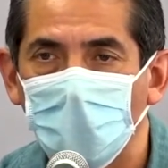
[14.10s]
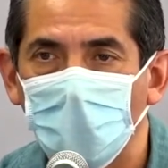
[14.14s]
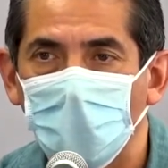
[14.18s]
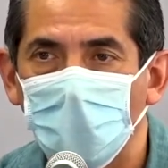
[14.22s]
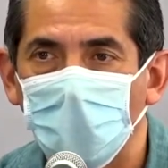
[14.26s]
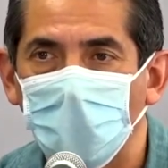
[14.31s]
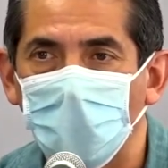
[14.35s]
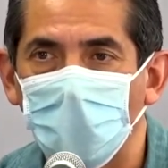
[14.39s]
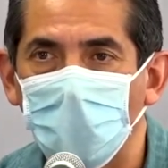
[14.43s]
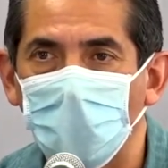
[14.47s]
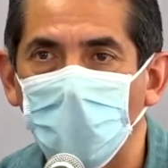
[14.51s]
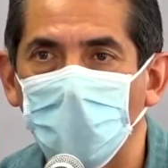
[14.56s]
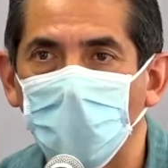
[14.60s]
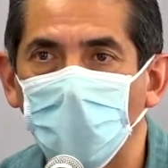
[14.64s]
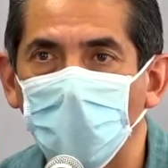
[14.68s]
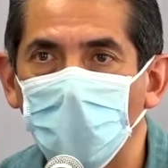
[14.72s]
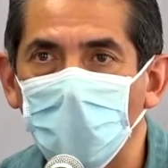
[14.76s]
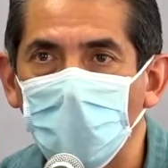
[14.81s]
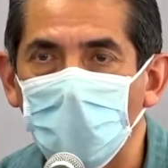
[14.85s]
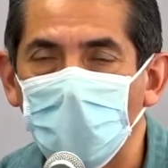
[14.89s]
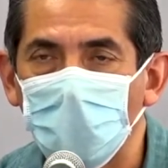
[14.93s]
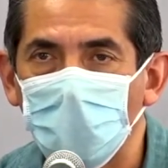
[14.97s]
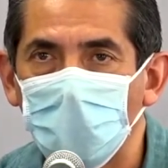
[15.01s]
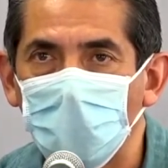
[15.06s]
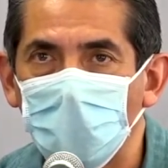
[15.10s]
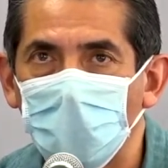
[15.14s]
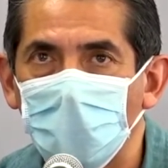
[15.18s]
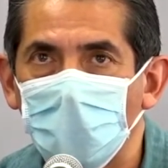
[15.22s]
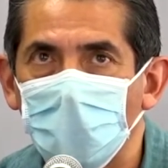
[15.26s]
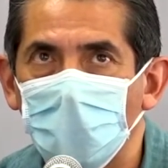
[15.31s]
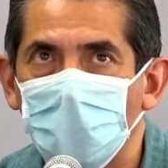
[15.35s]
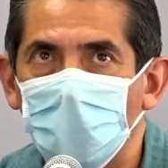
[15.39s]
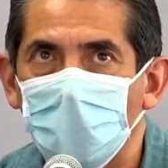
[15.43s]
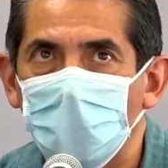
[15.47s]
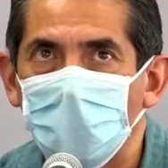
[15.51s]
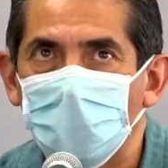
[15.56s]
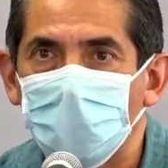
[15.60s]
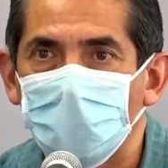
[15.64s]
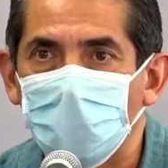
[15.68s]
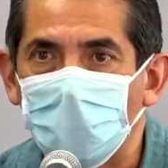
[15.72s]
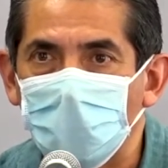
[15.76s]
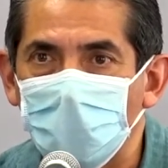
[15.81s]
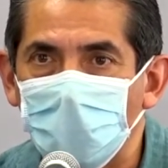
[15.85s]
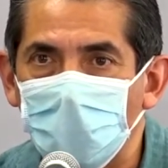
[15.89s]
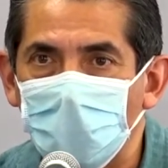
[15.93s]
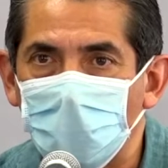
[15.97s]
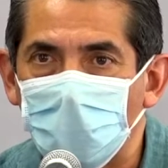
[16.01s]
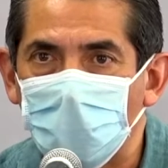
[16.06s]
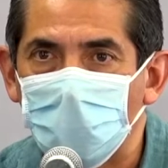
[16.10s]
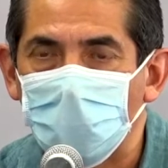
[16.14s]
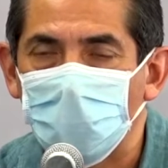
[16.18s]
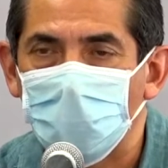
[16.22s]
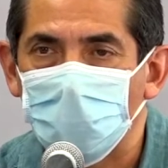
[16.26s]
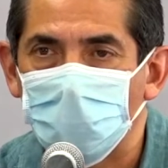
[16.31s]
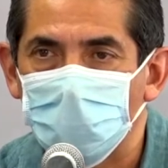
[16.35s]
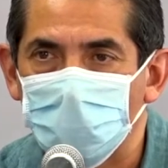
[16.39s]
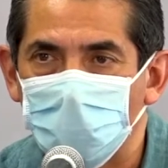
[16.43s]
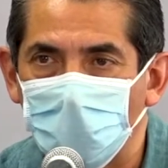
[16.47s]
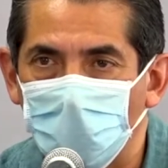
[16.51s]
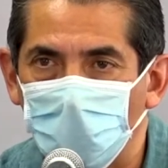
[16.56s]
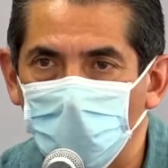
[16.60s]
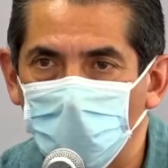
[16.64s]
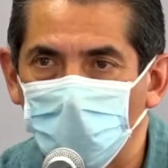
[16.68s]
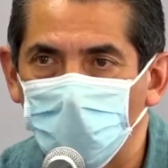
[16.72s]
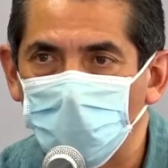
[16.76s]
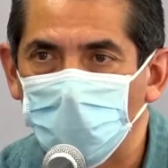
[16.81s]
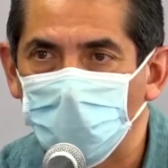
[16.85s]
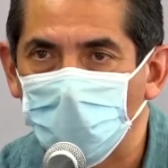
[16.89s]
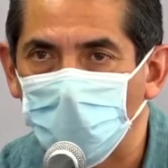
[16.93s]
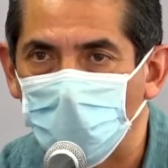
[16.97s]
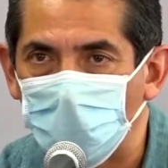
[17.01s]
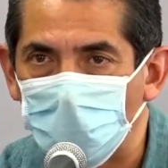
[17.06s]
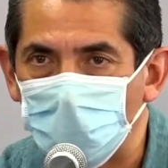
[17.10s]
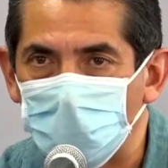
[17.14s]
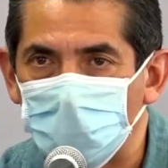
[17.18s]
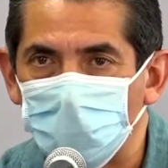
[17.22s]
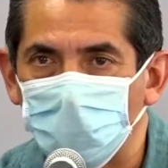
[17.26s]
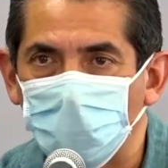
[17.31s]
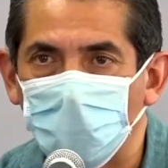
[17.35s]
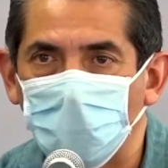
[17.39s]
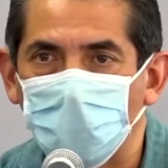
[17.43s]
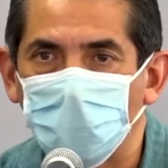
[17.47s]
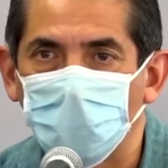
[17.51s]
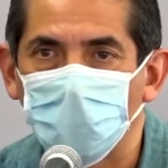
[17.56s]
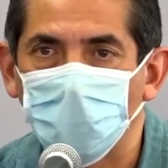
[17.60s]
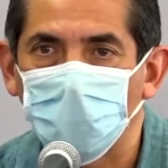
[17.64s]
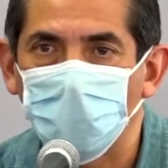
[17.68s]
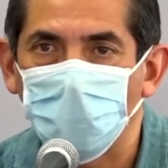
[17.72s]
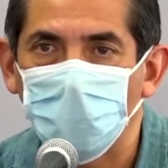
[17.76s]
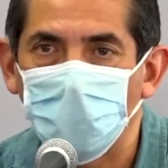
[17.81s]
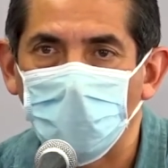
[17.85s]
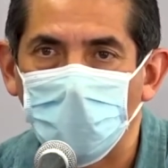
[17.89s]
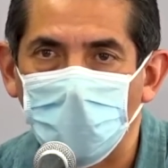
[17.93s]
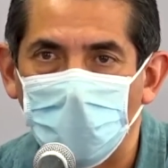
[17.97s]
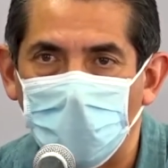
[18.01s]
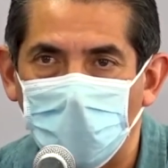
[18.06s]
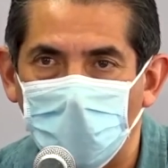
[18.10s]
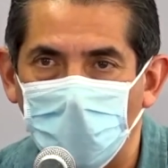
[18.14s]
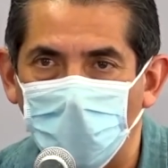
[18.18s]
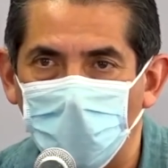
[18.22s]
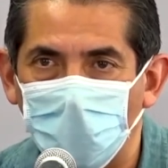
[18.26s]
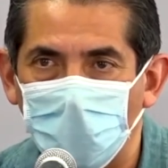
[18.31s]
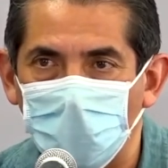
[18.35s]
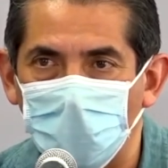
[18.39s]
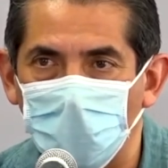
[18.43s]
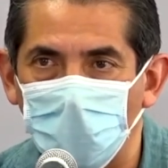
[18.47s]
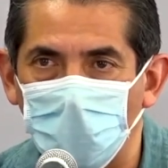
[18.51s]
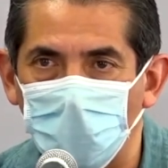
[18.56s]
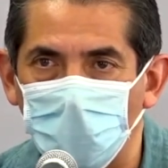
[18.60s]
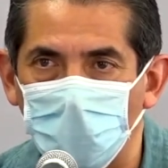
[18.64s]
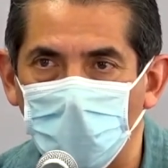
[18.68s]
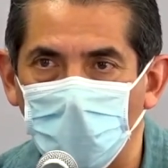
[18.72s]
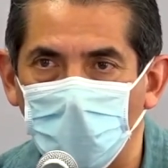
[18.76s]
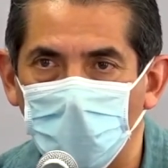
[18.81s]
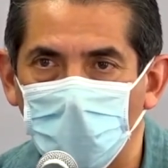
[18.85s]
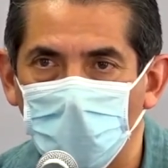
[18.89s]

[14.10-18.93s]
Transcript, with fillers: de poder tener salud con respecto a la pandemia.